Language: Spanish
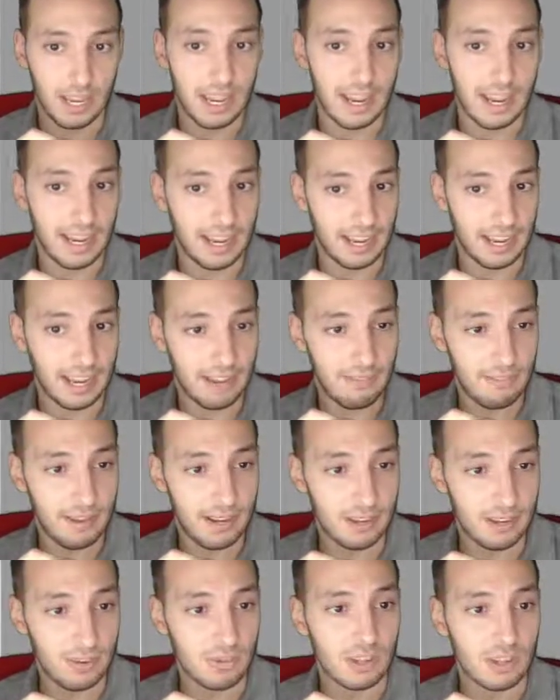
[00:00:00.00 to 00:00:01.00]
En
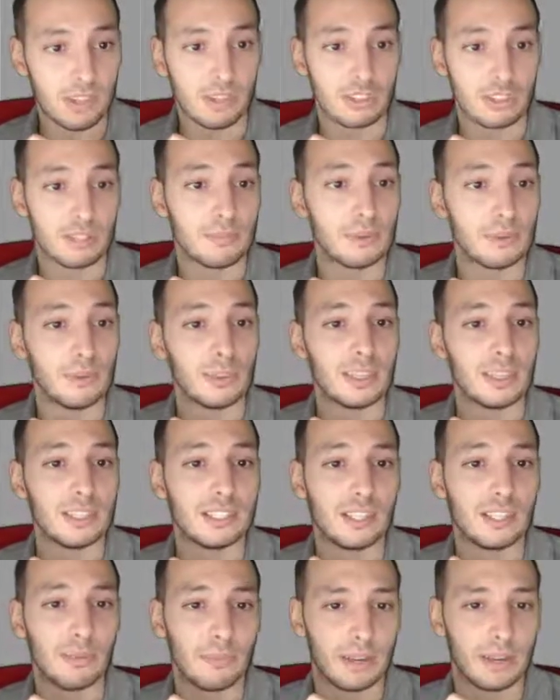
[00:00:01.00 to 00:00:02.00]
Java, cuando se produce
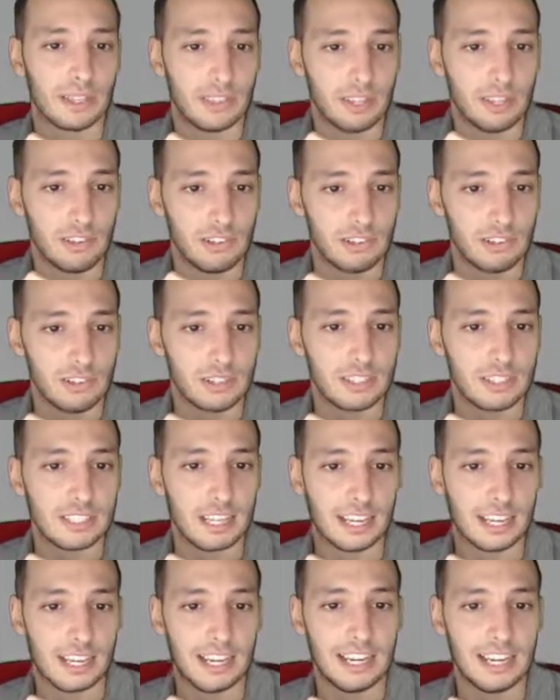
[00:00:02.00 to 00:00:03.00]
esta operación,
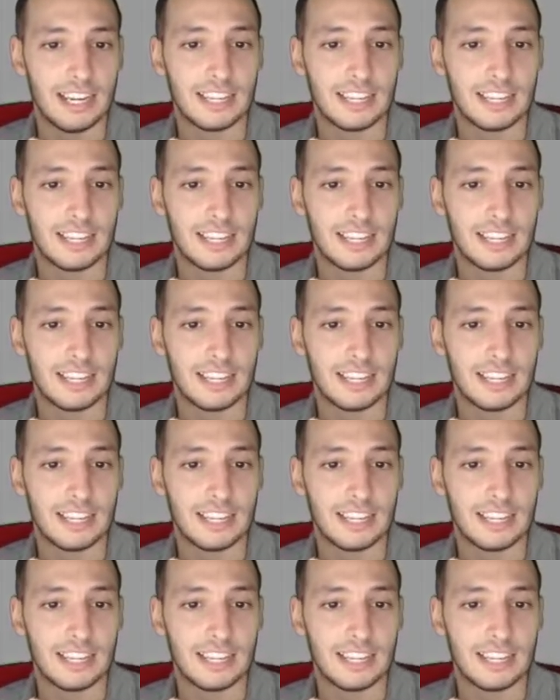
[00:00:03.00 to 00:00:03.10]
se genera